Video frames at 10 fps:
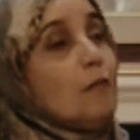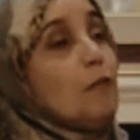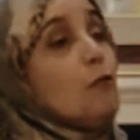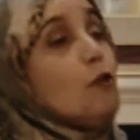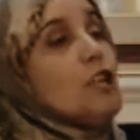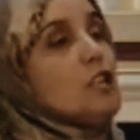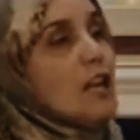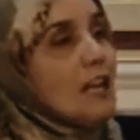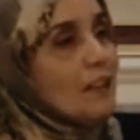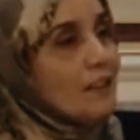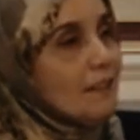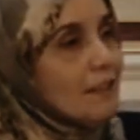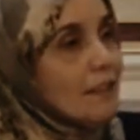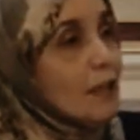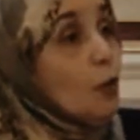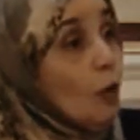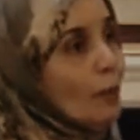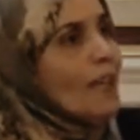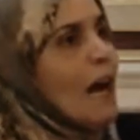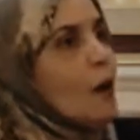في كل شيء
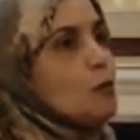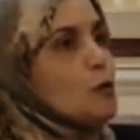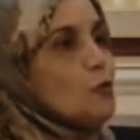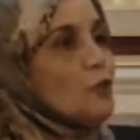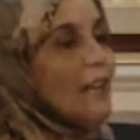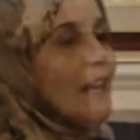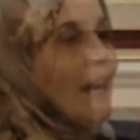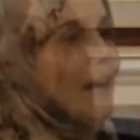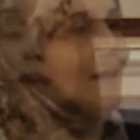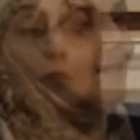ومنها وجود الله